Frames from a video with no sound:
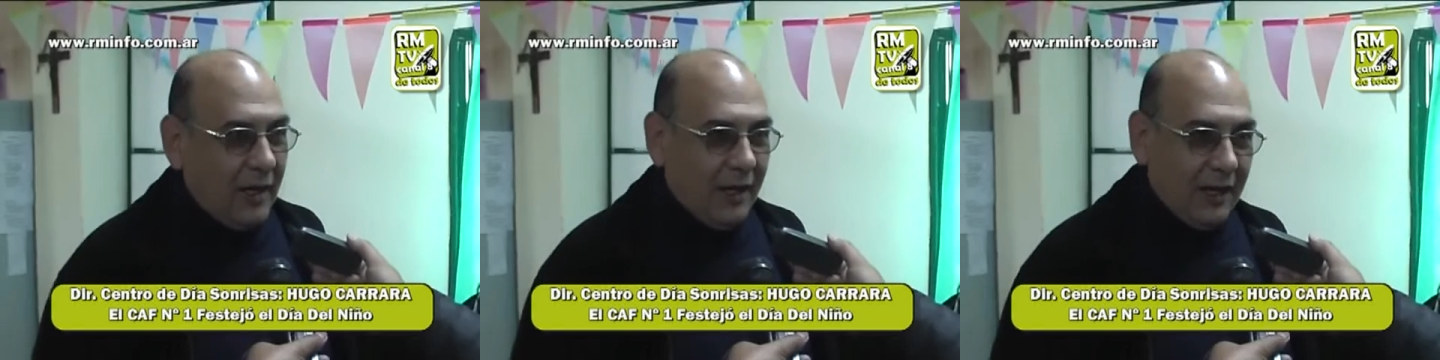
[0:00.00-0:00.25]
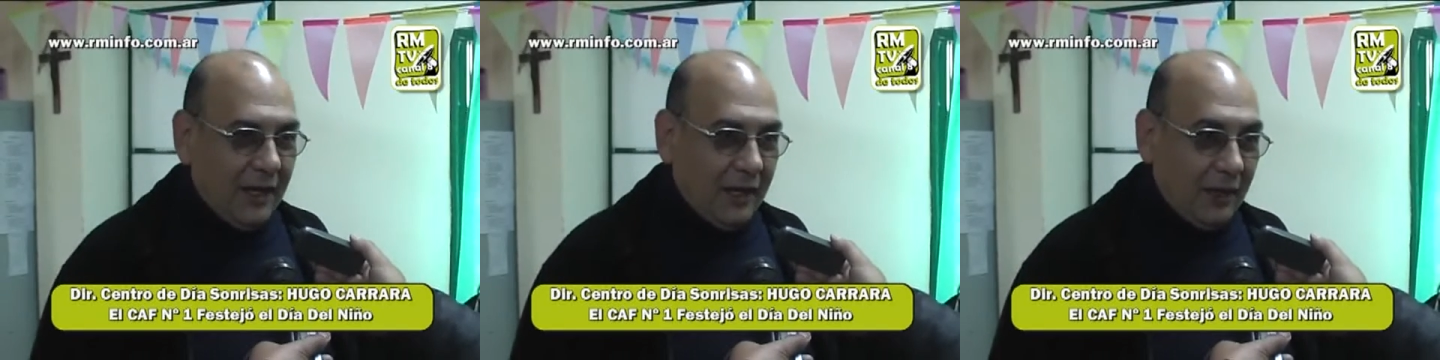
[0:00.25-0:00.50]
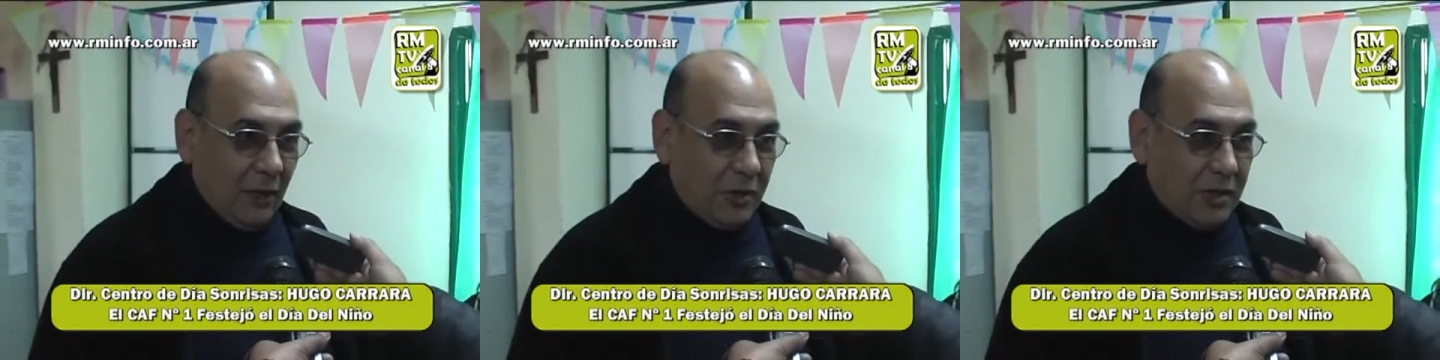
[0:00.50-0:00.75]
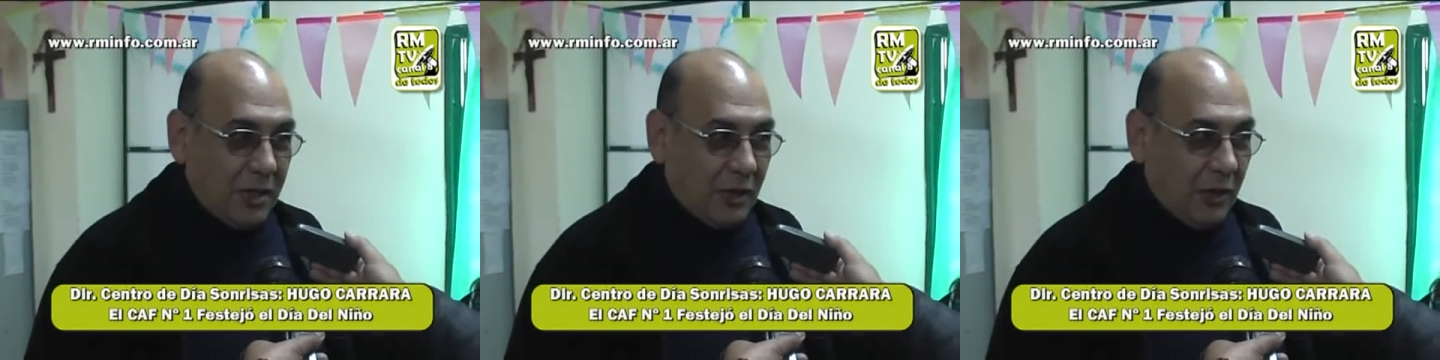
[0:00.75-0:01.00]
eh,
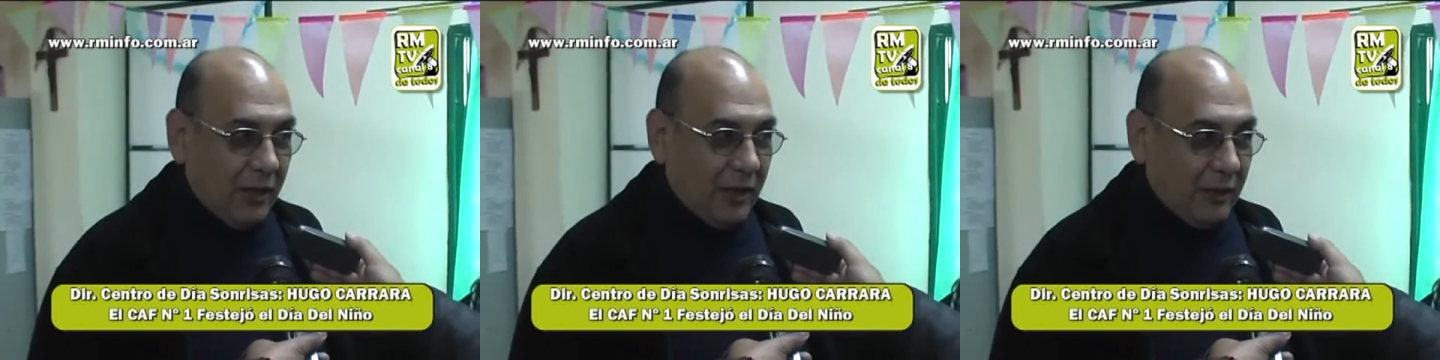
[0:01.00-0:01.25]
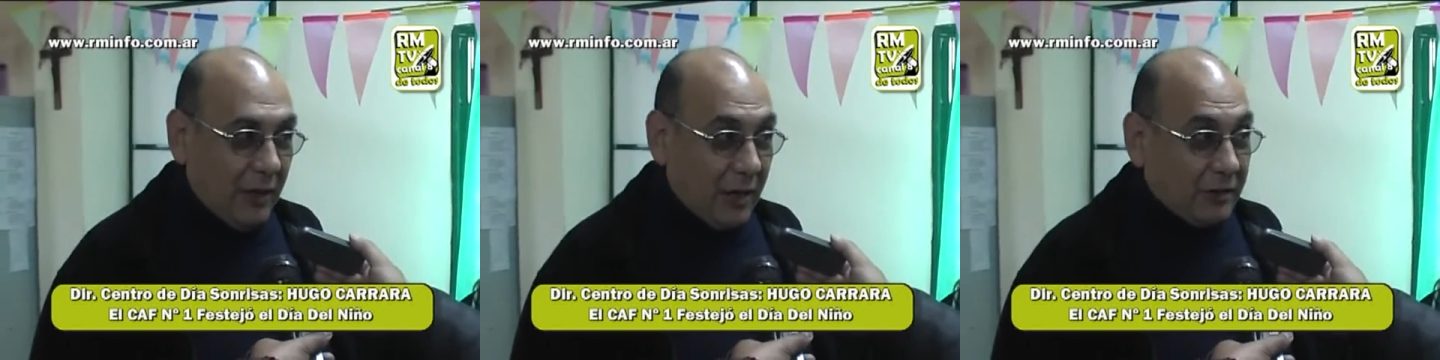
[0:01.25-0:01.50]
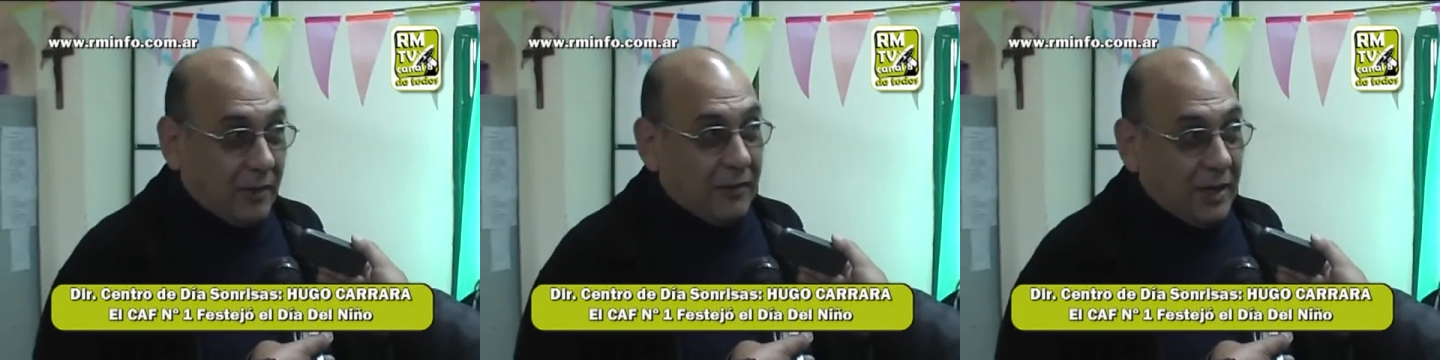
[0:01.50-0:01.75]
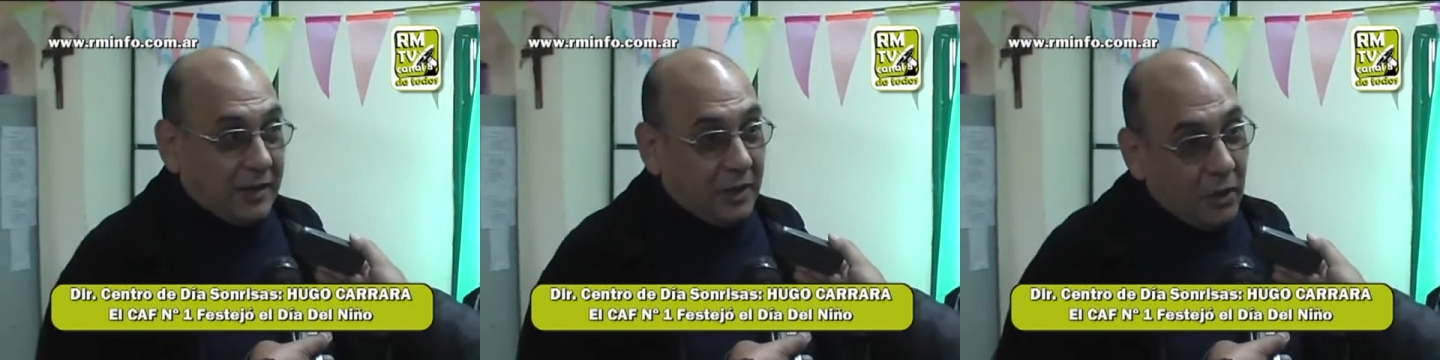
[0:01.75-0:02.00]
los chicos del barrio San
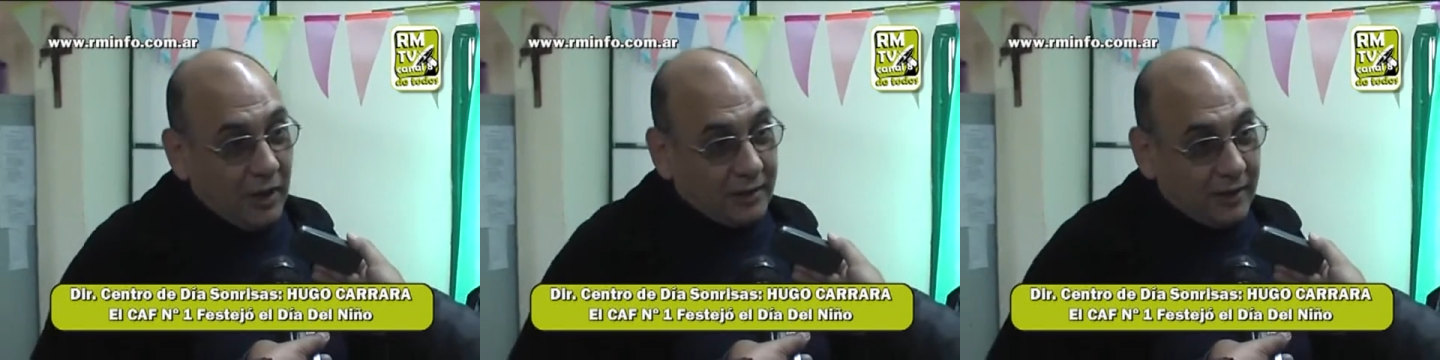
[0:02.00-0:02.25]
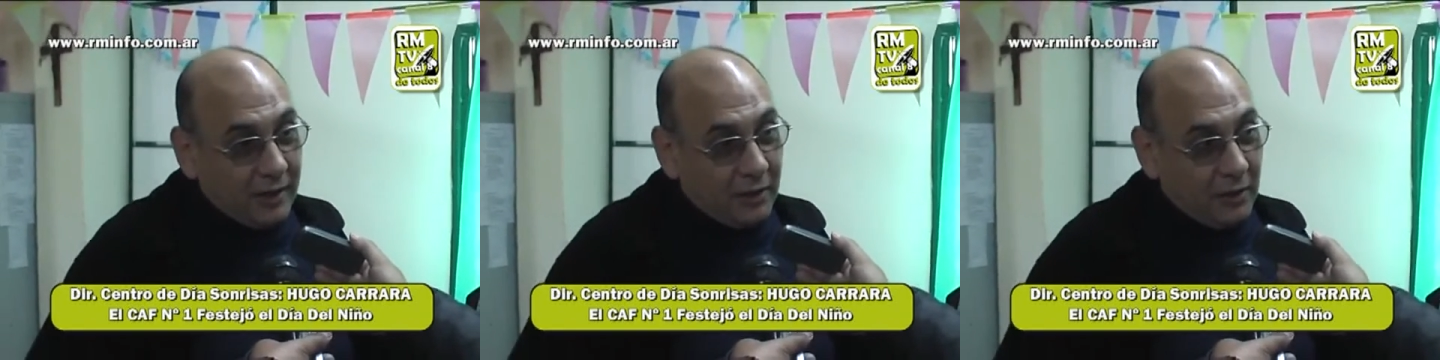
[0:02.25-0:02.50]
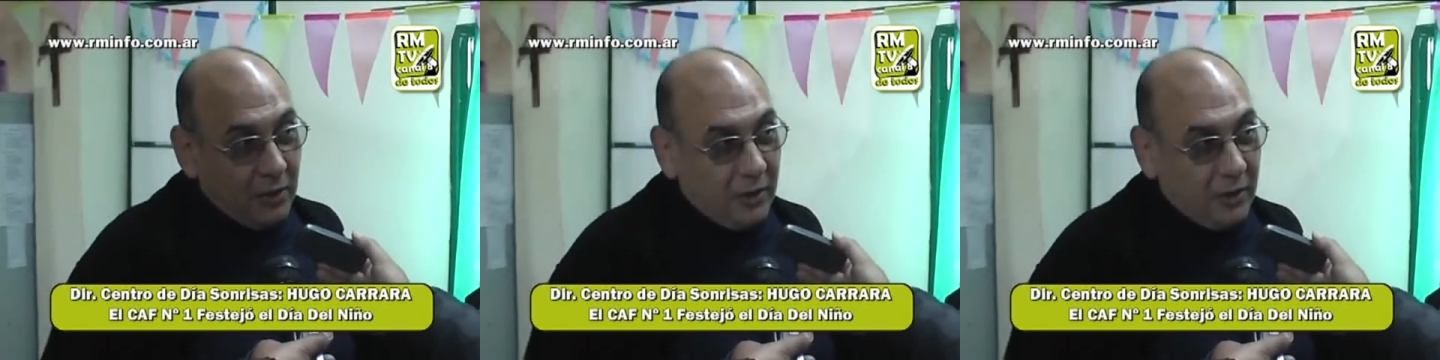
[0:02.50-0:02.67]
Francisco de Asís con